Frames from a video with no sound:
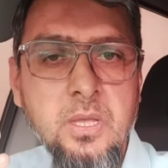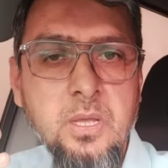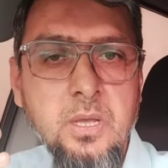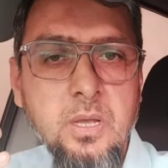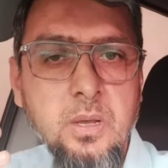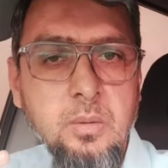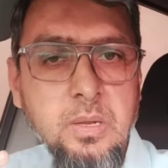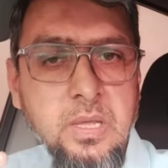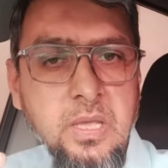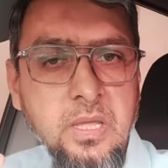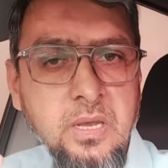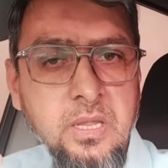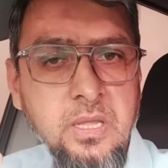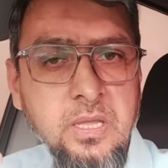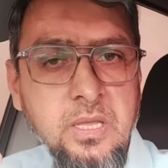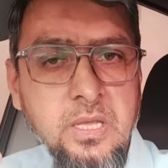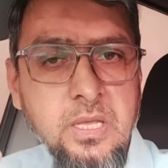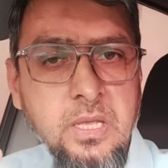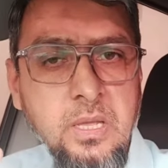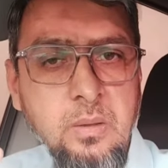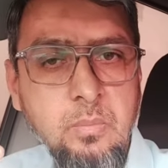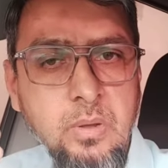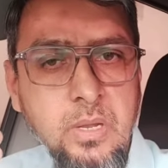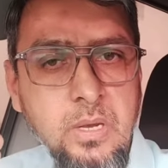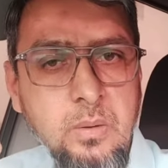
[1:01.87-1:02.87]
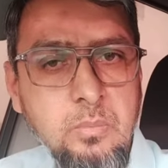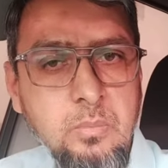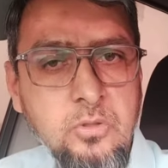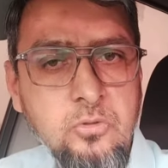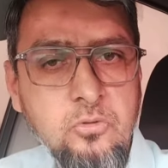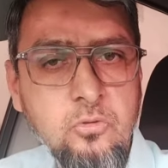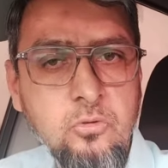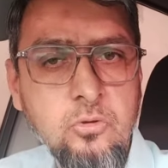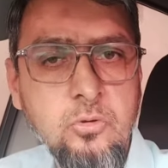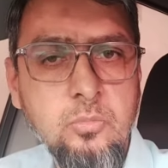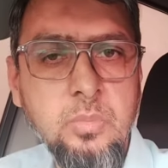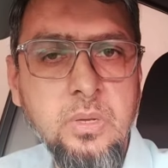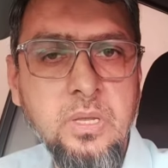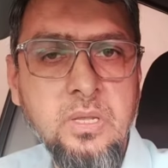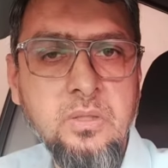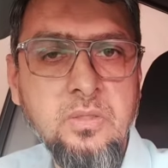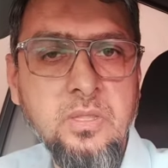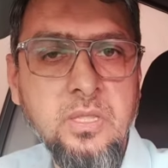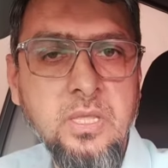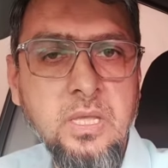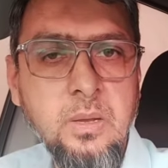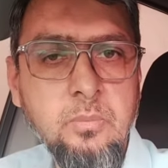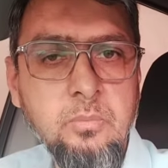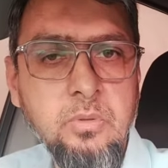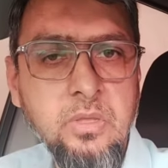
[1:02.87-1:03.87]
कह रही हैं कि हमारे बच्चों को भेज दें आप